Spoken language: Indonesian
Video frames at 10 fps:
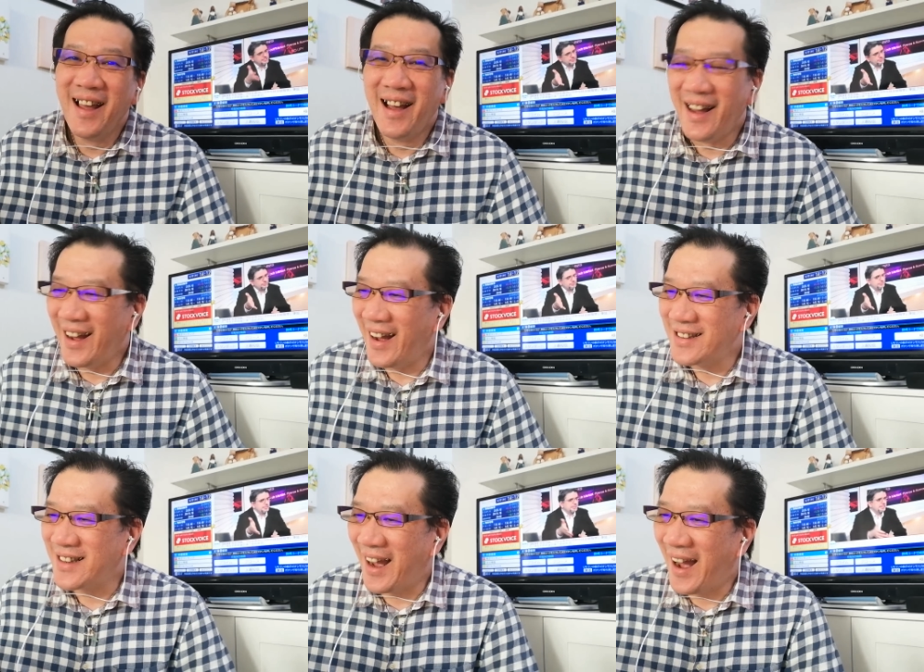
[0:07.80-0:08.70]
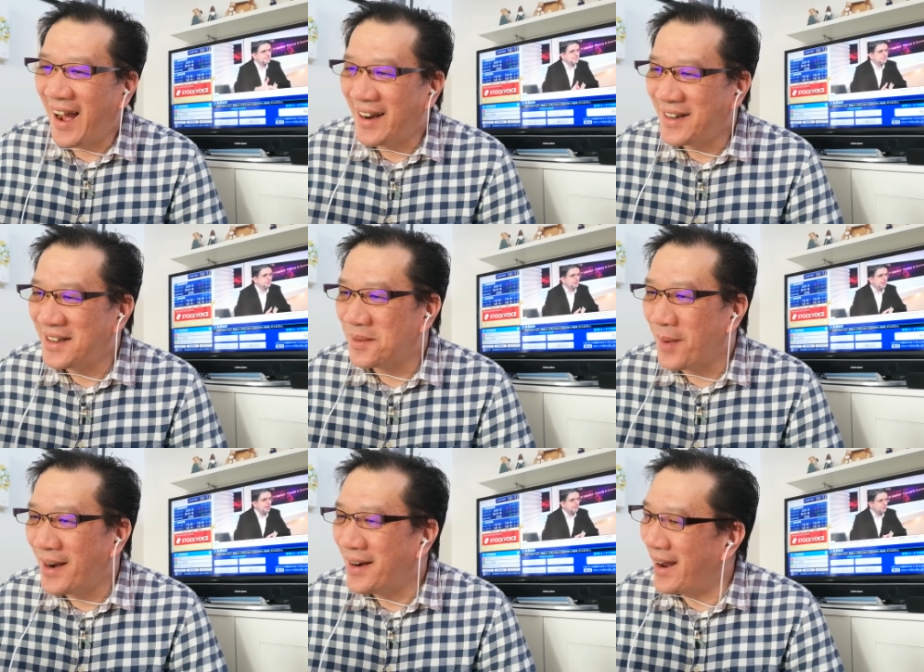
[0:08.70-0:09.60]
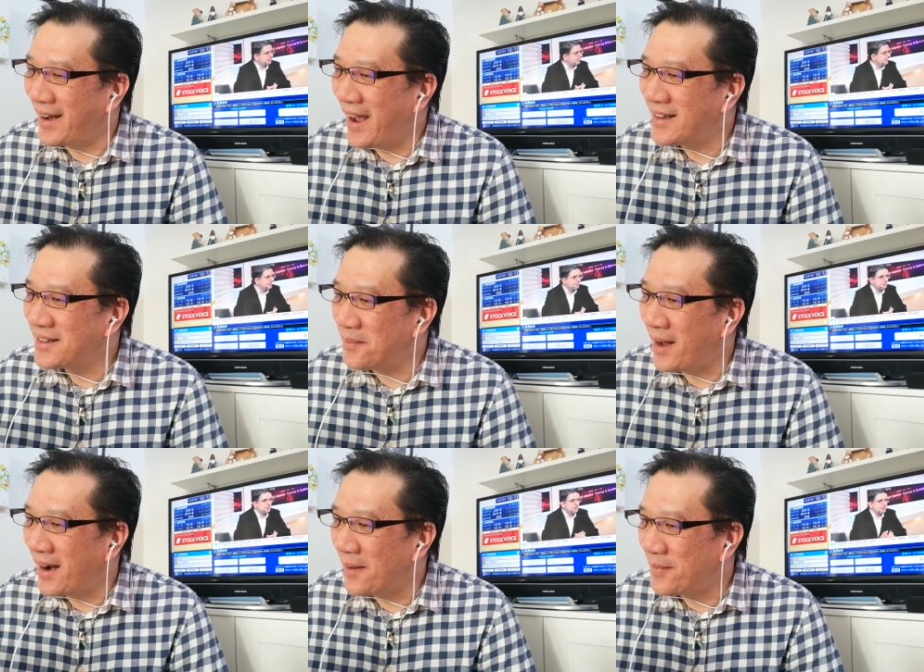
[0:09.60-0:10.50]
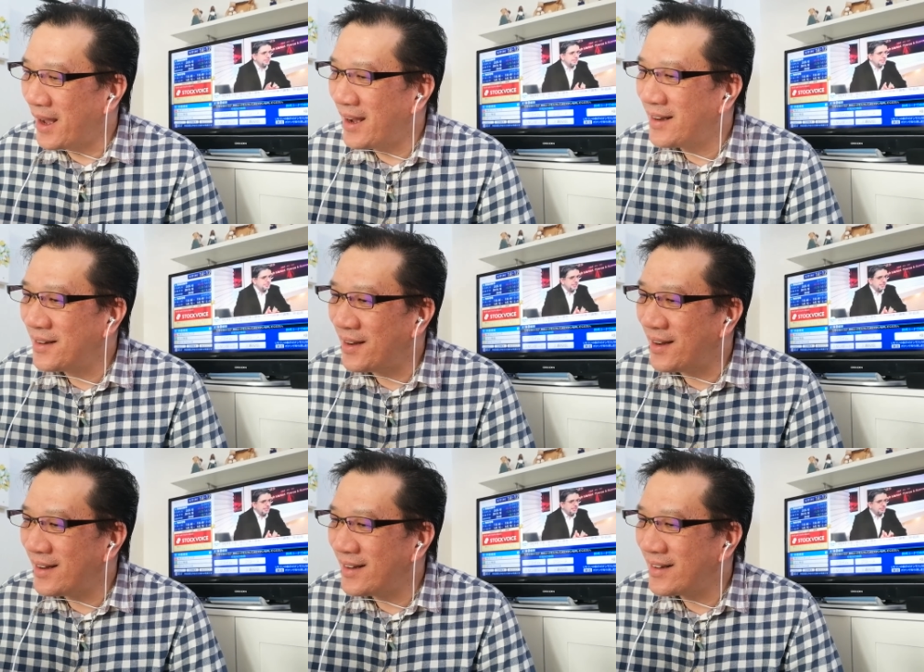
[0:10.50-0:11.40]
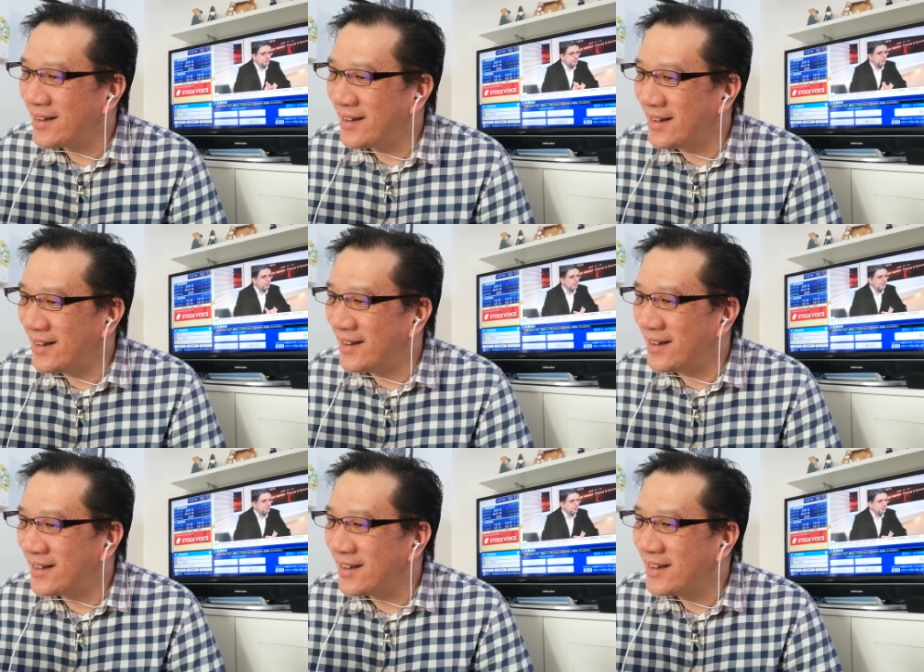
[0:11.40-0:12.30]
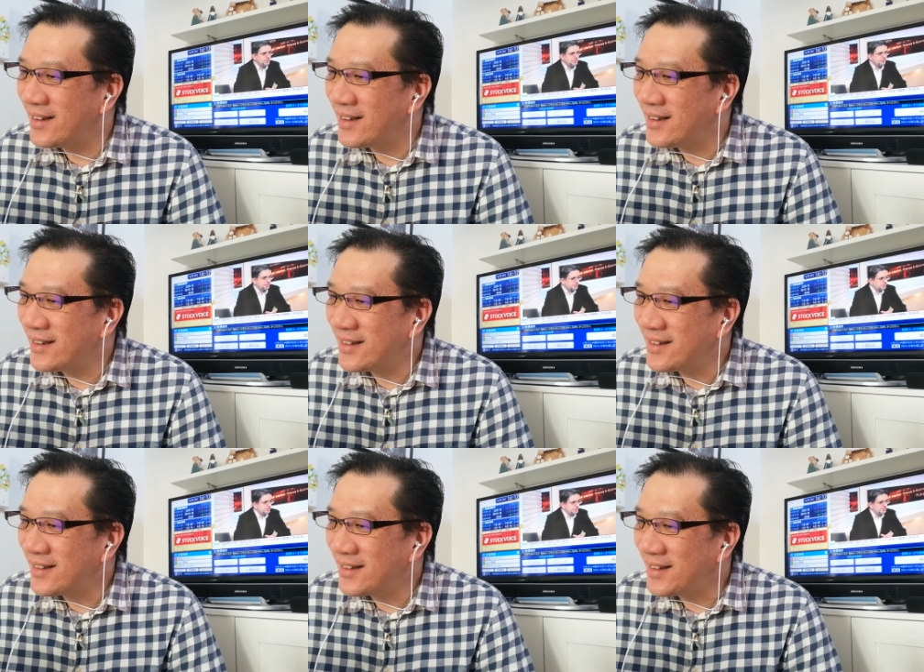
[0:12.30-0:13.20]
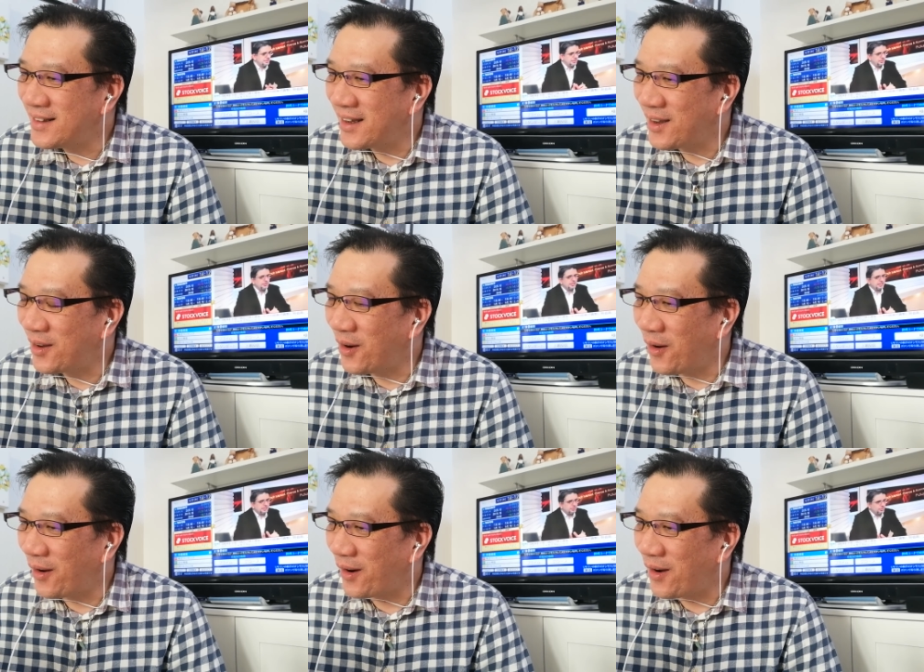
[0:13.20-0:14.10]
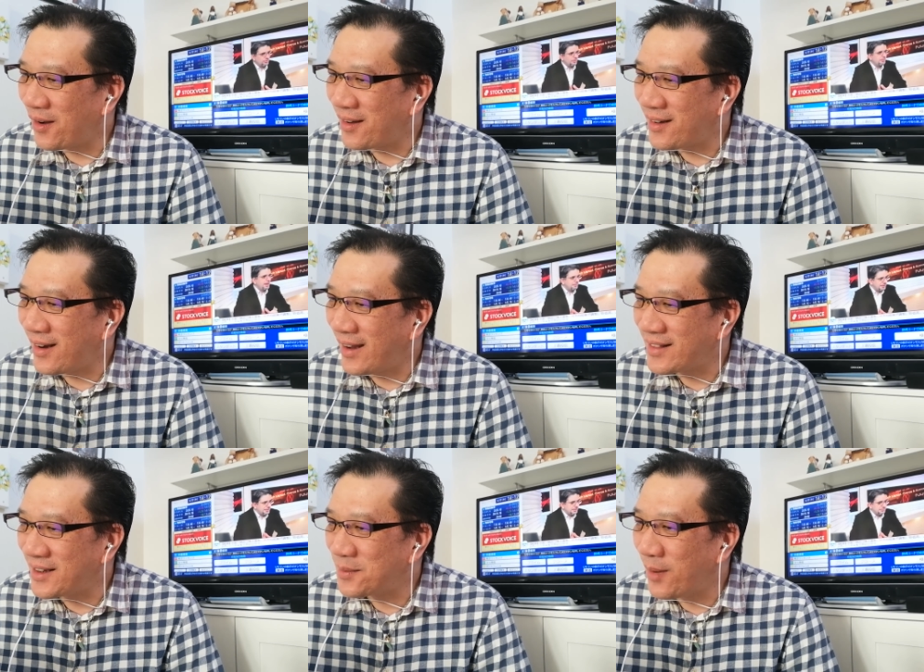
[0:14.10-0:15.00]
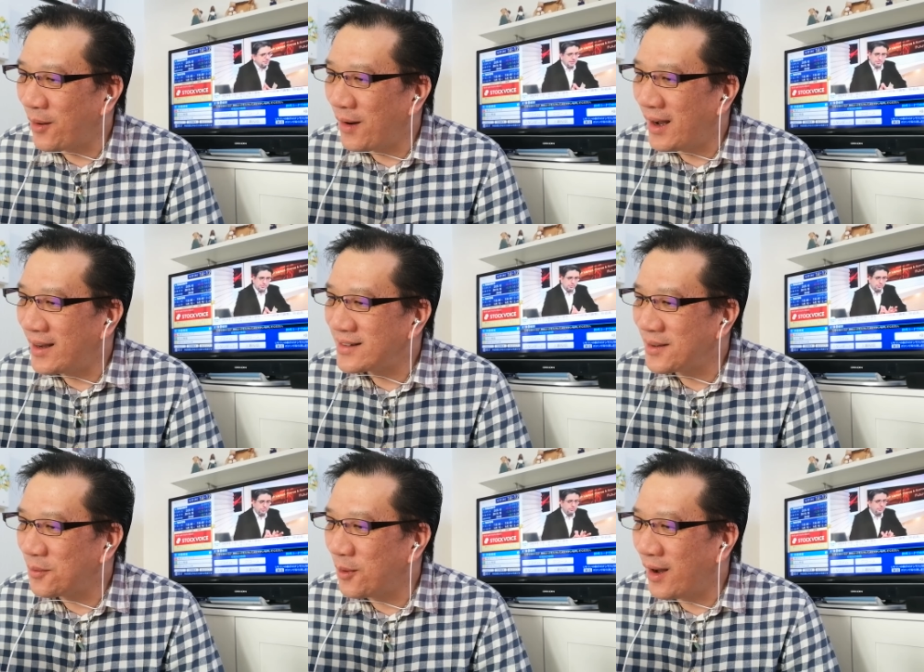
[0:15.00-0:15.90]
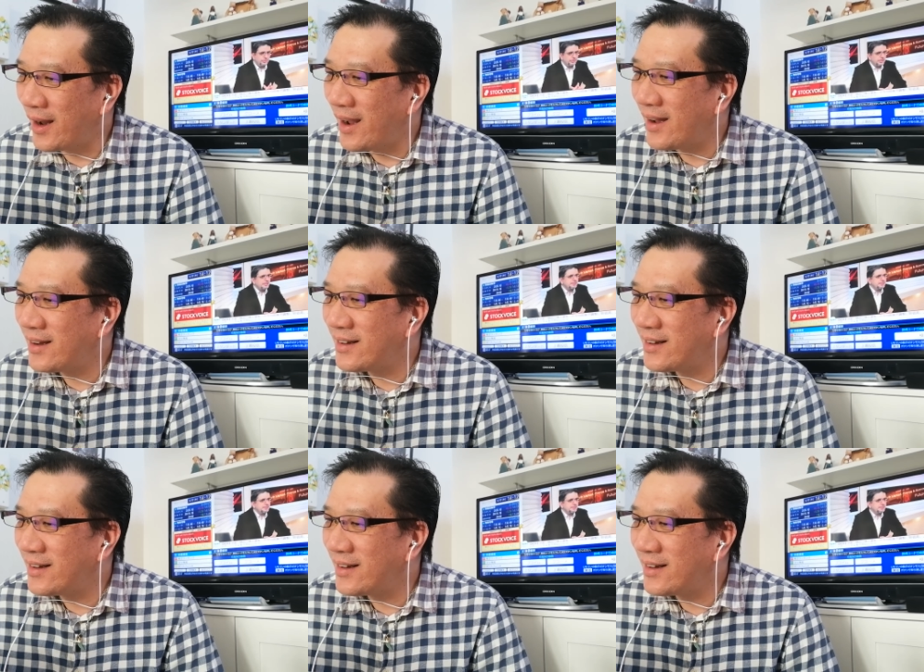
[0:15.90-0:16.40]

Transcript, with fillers: ah, sadis bandar ya semalam ya. Uh, digorok atas bawah semua ya.